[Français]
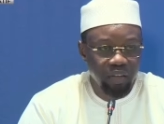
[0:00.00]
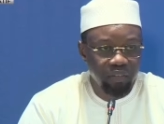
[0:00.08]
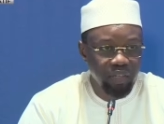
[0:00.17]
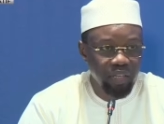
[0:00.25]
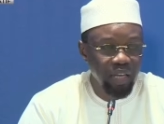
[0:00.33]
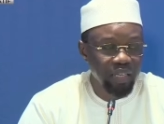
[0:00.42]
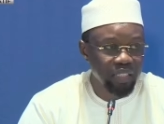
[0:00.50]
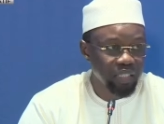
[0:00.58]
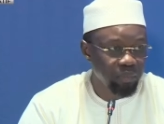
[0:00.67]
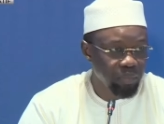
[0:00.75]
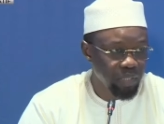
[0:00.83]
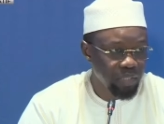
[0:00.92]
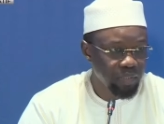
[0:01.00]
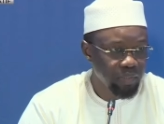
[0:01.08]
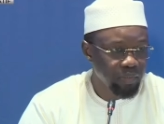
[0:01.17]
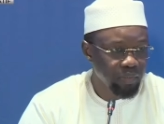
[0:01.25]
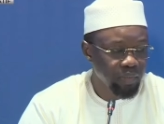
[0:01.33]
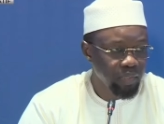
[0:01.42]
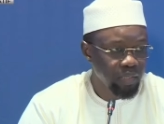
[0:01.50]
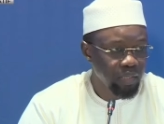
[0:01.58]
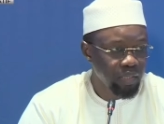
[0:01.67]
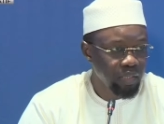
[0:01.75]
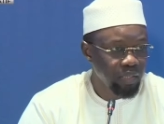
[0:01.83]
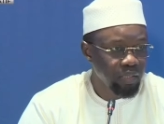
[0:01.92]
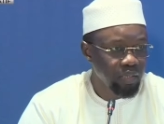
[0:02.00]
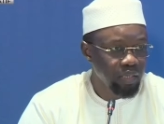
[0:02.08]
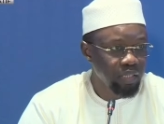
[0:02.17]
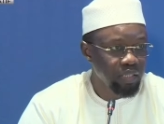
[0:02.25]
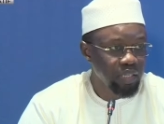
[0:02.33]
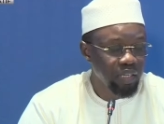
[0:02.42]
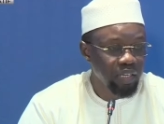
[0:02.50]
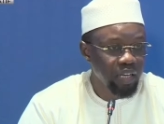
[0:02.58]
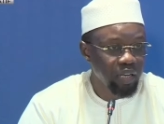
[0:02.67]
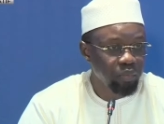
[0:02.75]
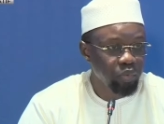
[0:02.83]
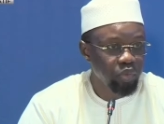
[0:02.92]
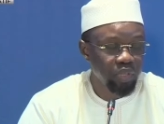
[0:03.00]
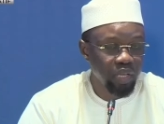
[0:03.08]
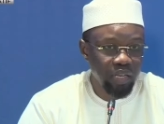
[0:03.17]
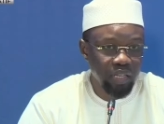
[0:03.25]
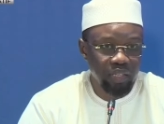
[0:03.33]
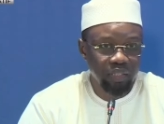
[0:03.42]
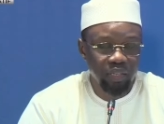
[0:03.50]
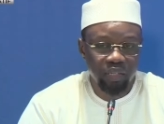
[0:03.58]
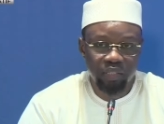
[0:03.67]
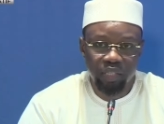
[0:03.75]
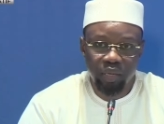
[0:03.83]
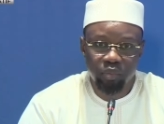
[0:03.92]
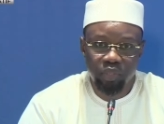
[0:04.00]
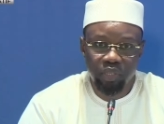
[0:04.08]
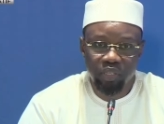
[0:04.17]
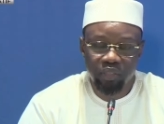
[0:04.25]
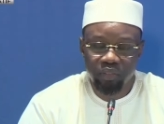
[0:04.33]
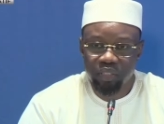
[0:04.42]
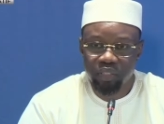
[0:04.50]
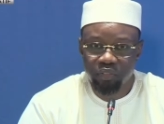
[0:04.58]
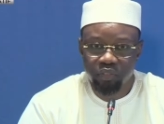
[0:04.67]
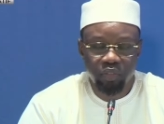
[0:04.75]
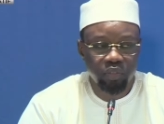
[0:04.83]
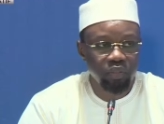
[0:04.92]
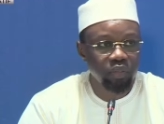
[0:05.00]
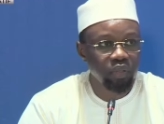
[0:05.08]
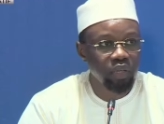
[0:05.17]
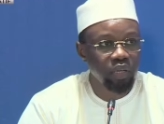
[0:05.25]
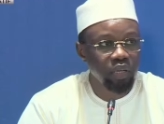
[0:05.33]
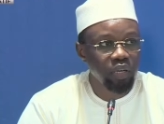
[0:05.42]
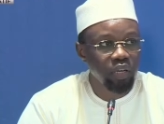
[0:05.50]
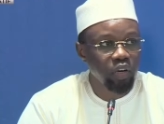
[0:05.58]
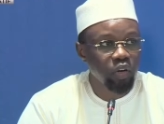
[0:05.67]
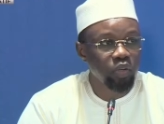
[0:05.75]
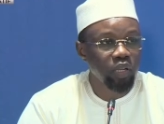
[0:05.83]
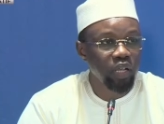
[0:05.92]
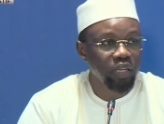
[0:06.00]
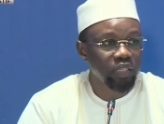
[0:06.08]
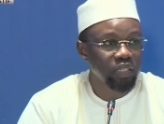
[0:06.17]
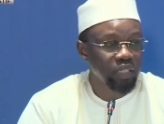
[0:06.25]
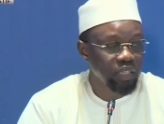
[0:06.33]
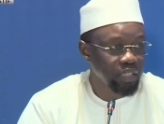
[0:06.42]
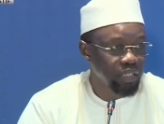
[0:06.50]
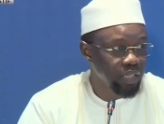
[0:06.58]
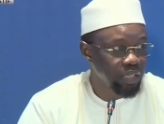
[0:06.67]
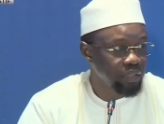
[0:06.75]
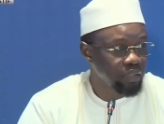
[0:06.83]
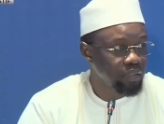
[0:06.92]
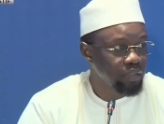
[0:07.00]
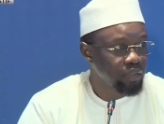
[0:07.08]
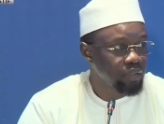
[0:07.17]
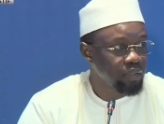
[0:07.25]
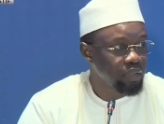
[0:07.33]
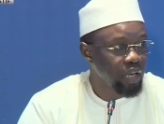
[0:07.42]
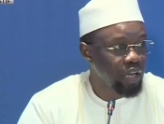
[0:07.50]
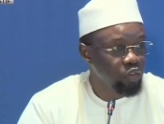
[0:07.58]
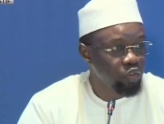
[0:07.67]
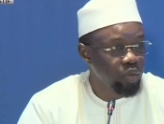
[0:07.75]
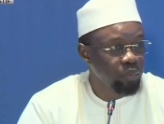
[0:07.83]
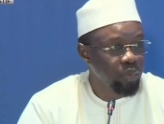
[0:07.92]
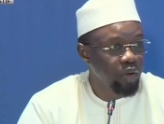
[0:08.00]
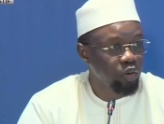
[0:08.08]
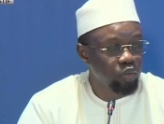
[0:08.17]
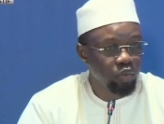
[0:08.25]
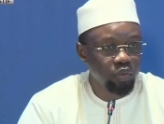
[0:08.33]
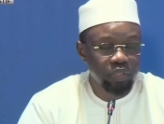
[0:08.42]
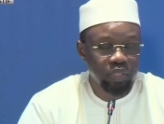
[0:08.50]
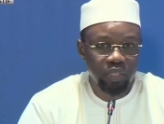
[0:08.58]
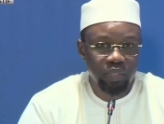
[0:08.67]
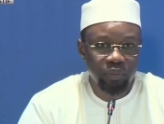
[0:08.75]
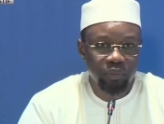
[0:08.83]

avaient accepté que le Sénégal puisse aller en termes de levée de fonds au-delà de ce qui était annuellement autorisé